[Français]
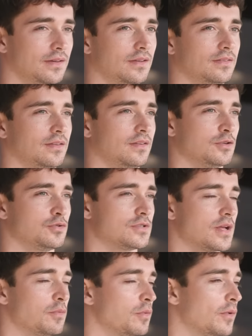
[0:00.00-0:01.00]
Et c'était
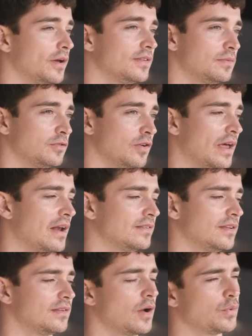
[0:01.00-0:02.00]
juste un moment exceptionnel.
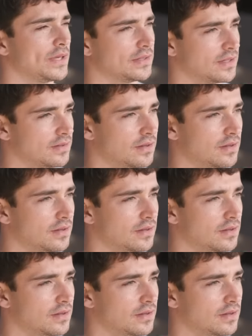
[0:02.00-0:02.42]
C'était un week-end qui